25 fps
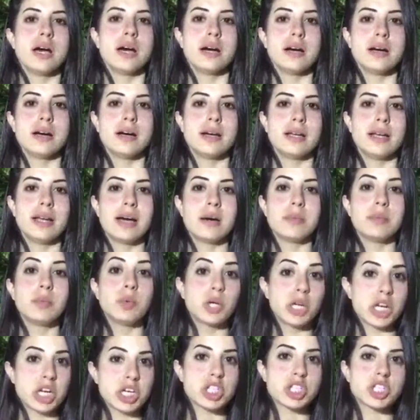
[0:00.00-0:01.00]
آه،
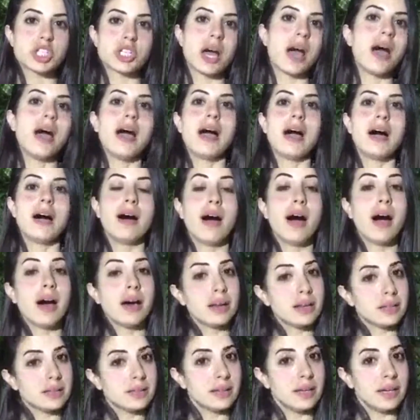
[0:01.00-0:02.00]
لمرشح
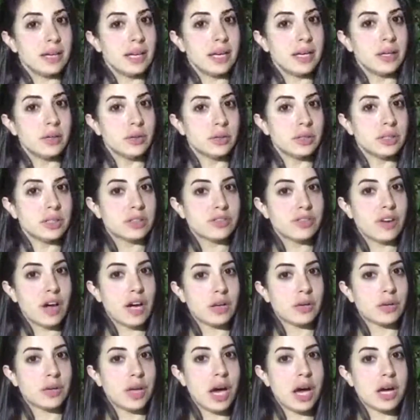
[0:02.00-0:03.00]
عرض عليهم
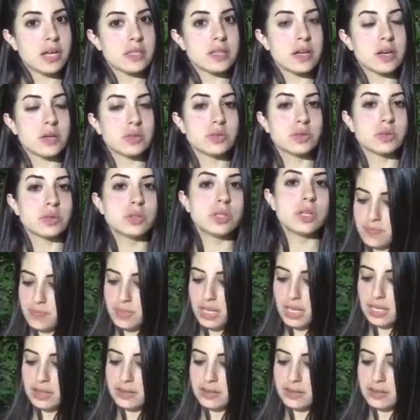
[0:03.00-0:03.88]
يدفع لهم حق صوتهم